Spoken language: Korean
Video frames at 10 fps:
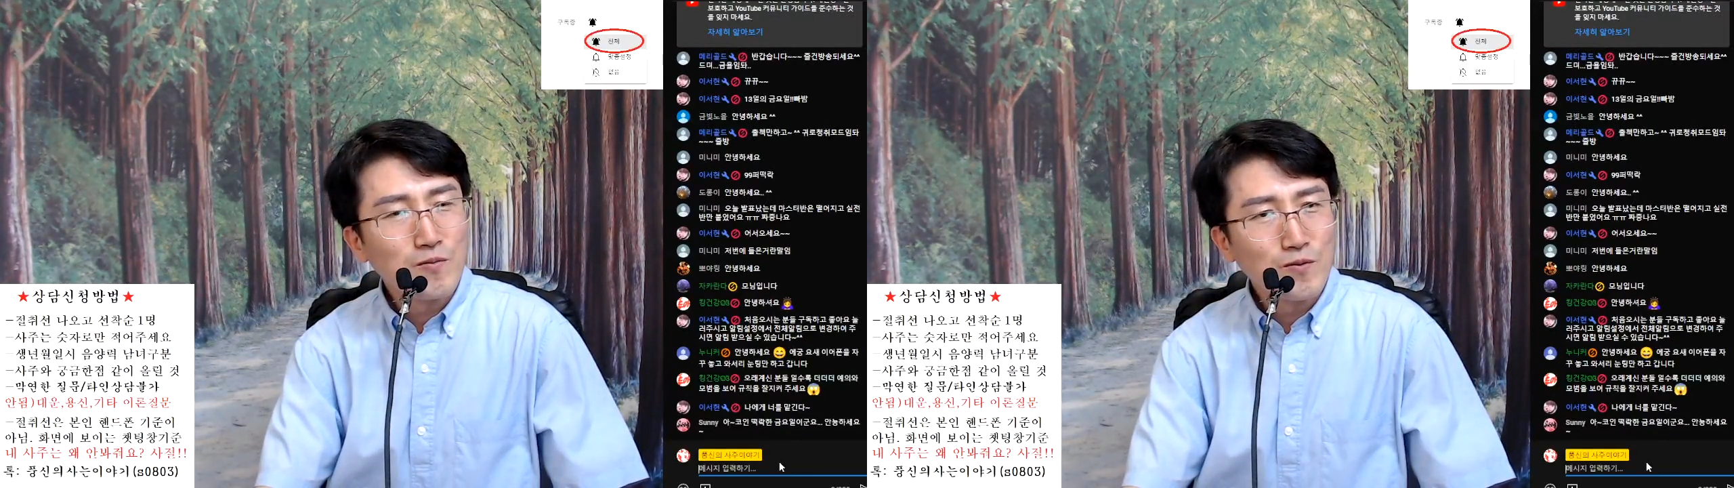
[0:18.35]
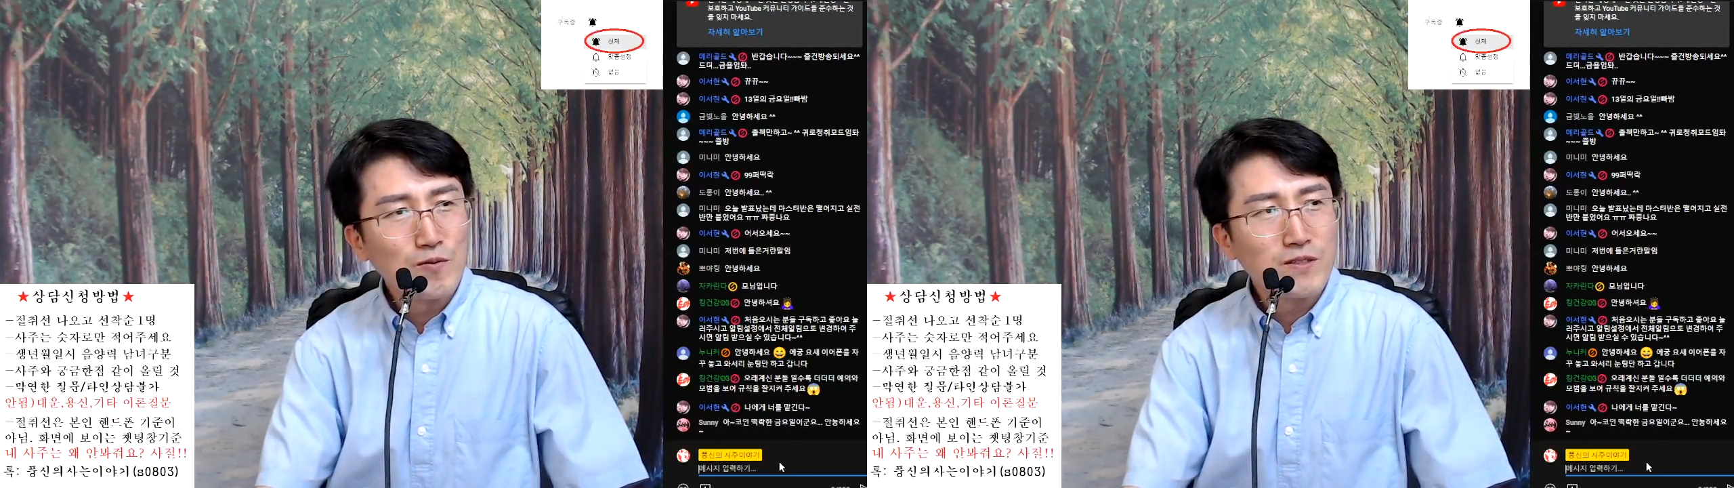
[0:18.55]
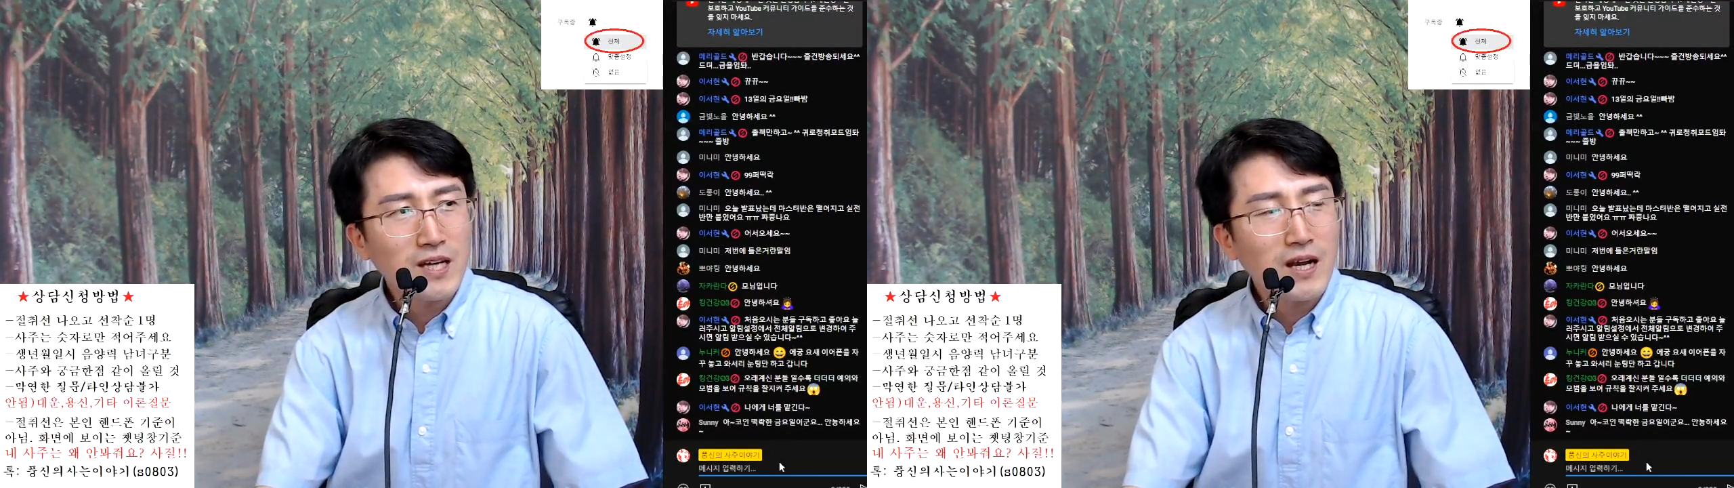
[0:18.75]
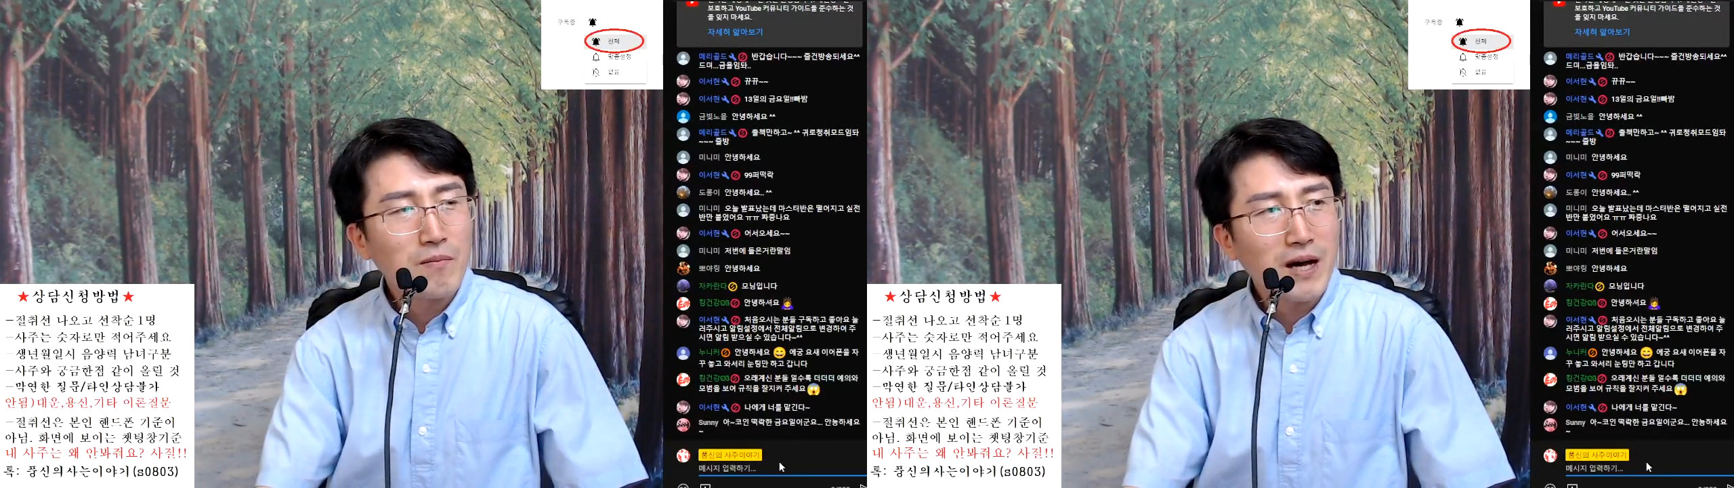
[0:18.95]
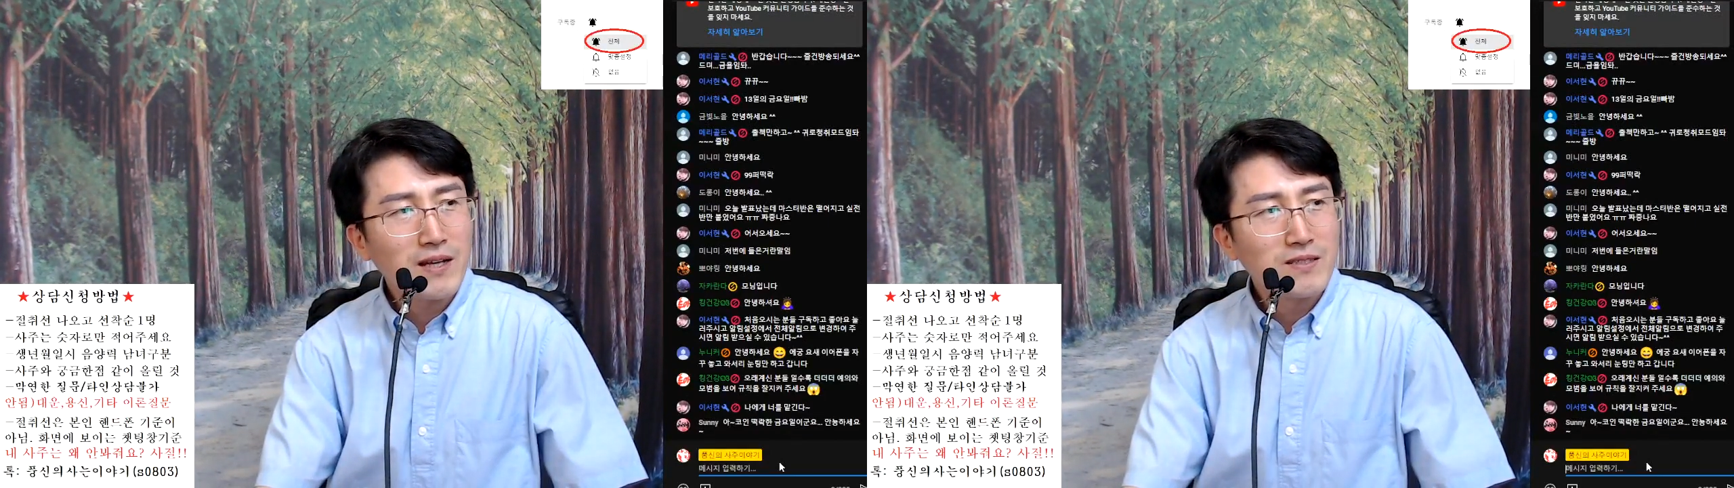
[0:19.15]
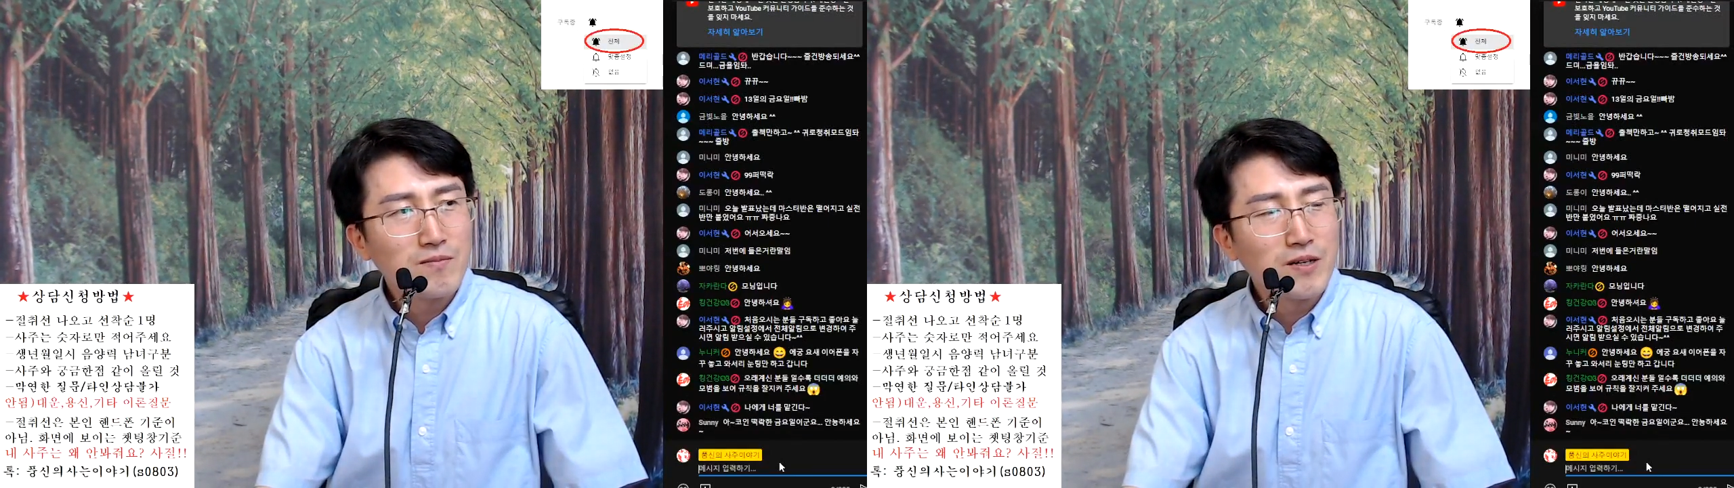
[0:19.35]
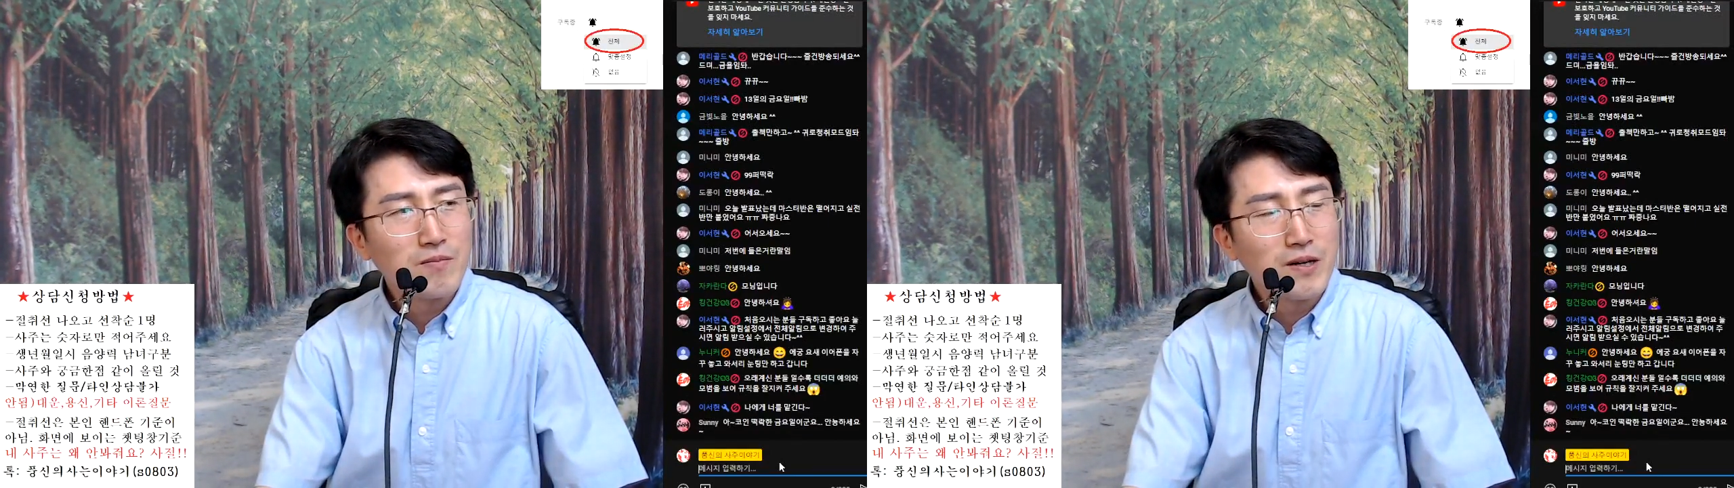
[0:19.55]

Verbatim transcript: 물론 잘 맞으면